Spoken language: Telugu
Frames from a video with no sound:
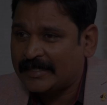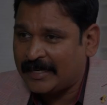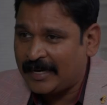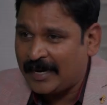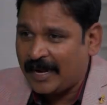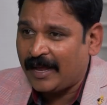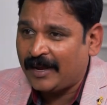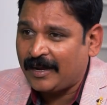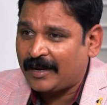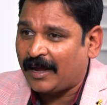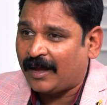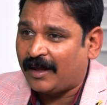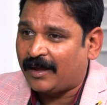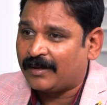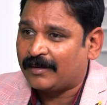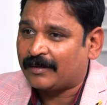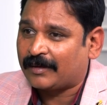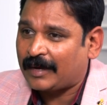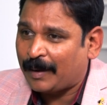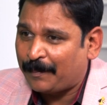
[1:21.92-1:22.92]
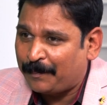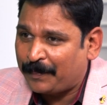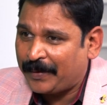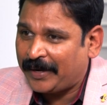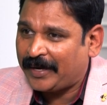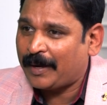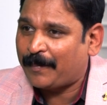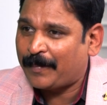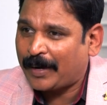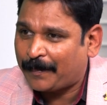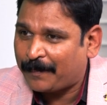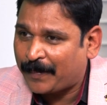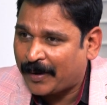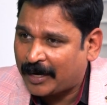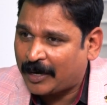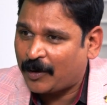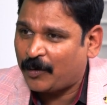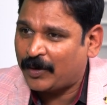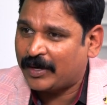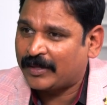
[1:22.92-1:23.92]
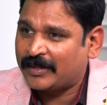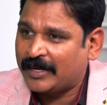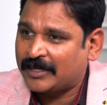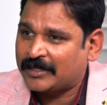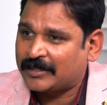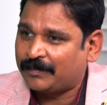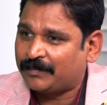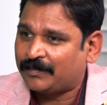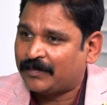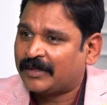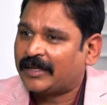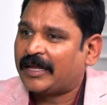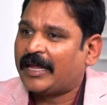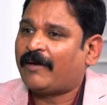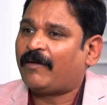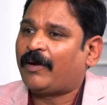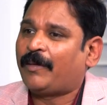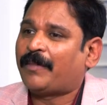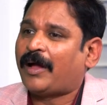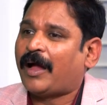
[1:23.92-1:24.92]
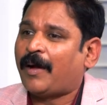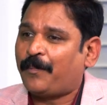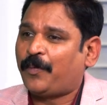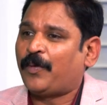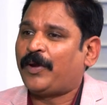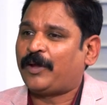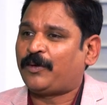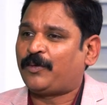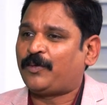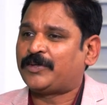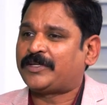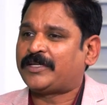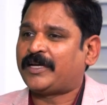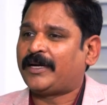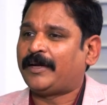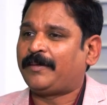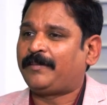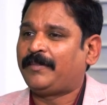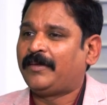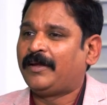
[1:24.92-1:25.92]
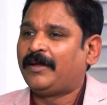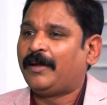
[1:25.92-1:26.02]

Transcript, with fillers: శ్రీలంక కంప్లీట్గా మన పక్కన ఉన్న దేశం కేవలం అప్పులు ఎక్కువ చేయడం